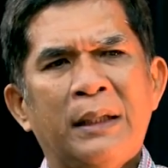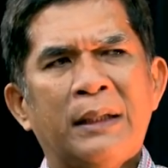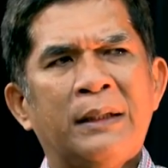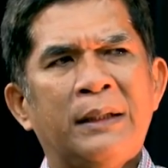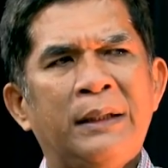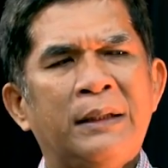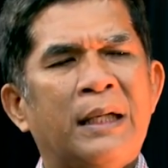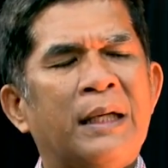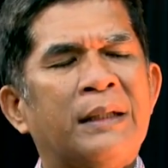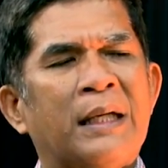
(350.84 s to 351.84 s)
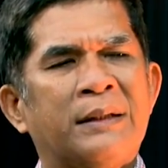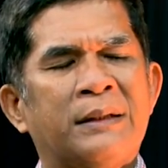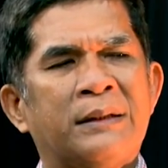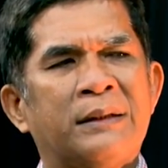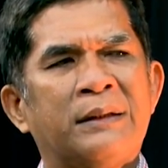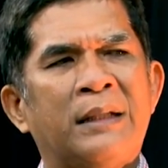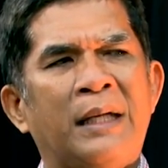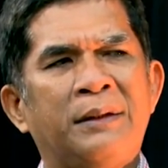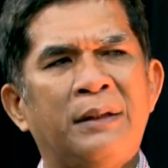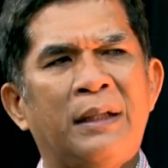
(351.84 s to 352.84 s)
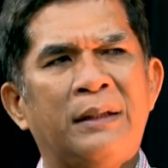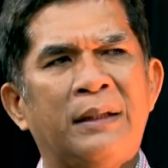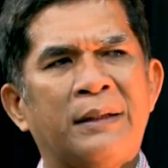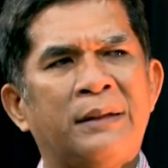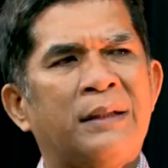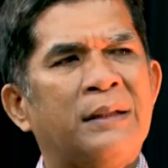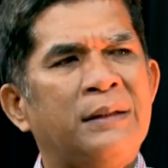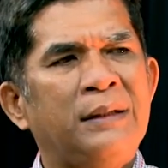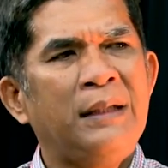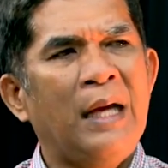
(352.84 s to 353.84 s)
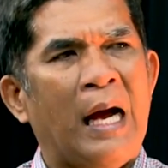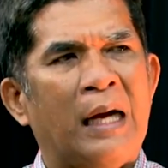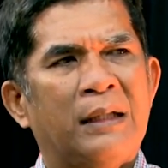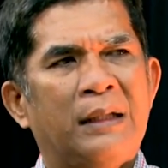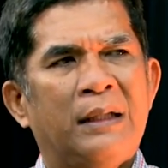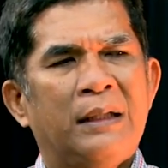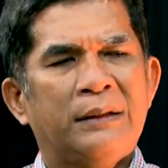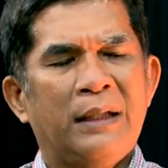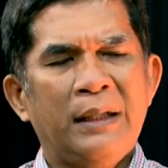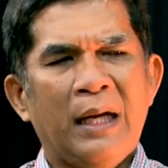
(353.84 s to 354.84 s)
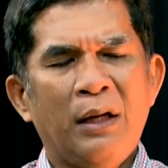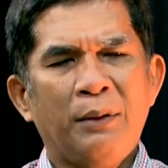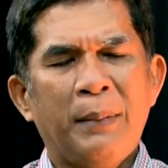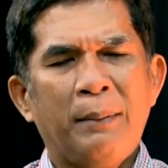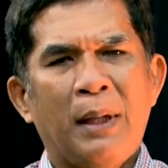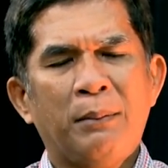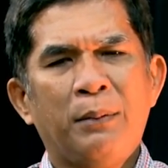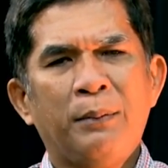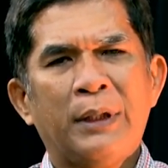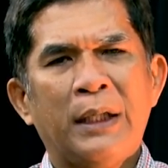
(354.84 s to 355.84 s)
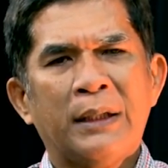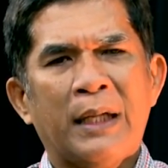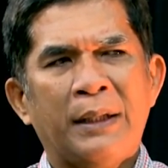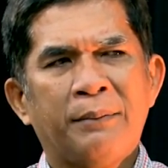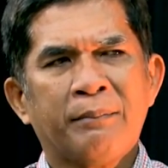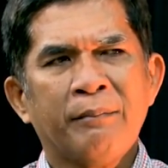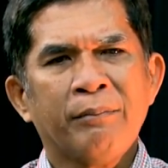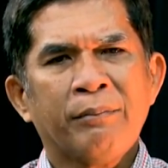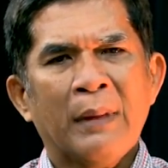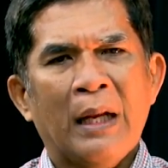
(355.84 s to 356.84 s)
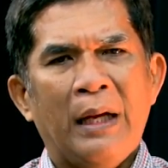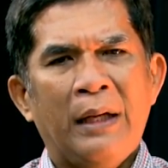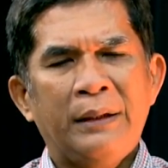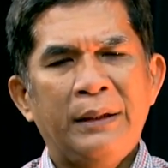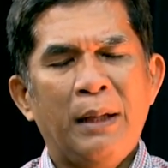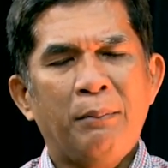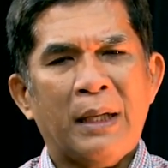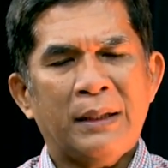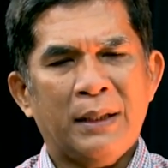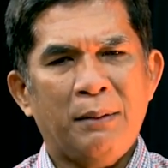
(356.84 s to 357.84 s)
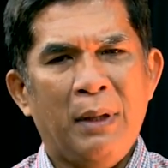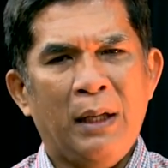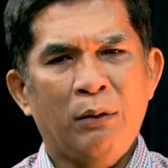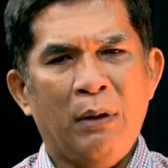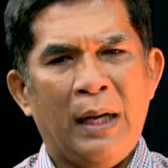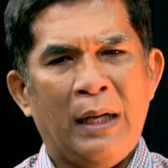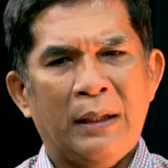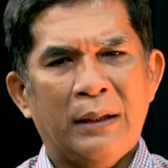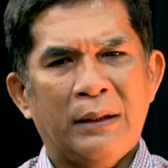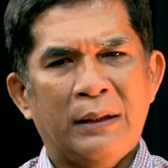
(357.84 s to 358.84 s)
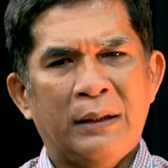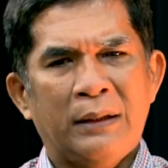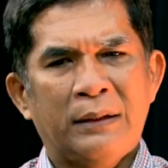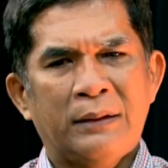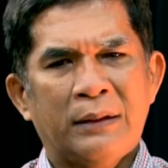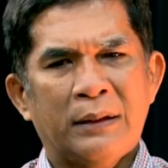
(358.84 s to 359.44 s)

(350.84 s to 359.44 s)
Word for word: uh, integritas dan uh, eksistensi dia. Jadi kalau memang memungkinkan uh, dia merasa bahwa uh,